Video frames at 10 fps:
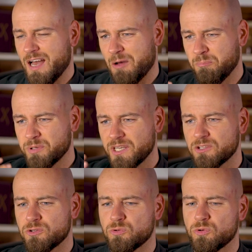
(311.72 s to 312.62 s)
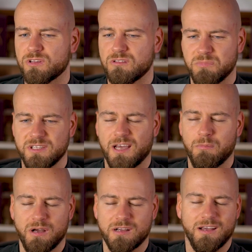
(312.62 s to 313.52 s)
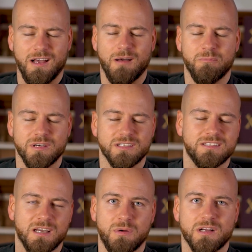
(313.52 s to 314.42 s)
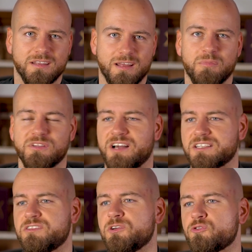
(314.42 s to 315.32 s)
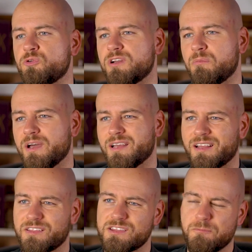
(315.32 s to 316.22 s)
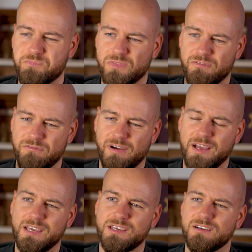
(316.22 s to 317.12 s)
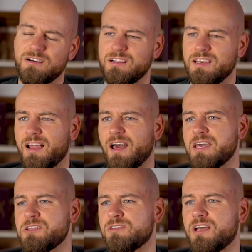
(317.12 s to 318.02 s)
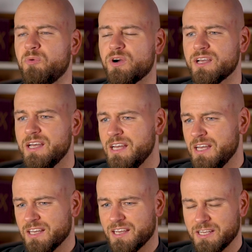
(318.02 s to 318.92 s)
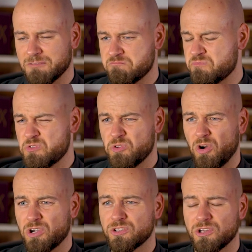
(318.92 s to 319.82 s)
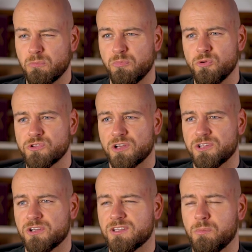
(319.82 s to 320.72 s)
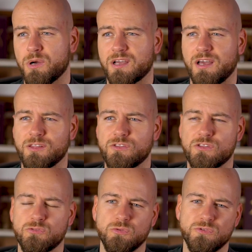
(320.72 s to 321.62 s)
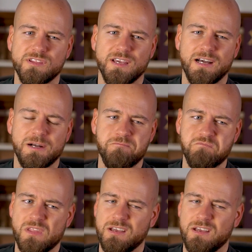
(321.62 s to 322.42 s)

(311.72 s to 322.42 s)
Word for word: ambrierte Noten mit Tabak. Ambre, Tabak, der Name sagt es dir schon, aber ein ganz weicher, leichter Tabak. Kein trockener, bösartiger Tabak, kein zu sehr